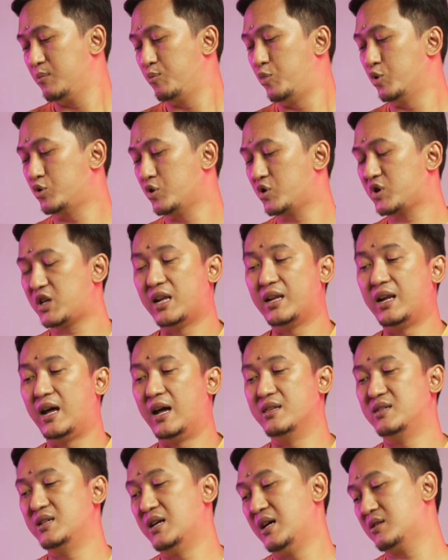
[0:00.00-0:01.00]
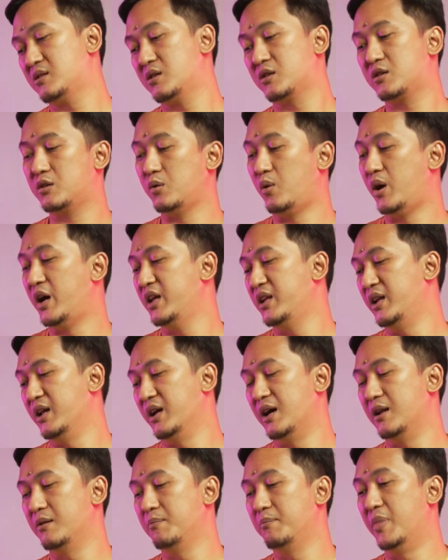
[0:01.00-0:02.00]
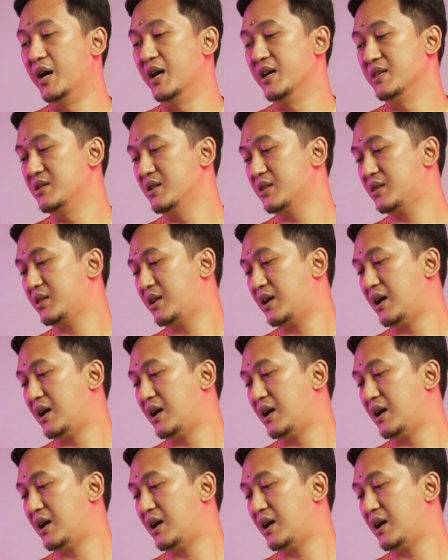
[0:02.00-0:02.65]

putuskan aja sesuai dengan budget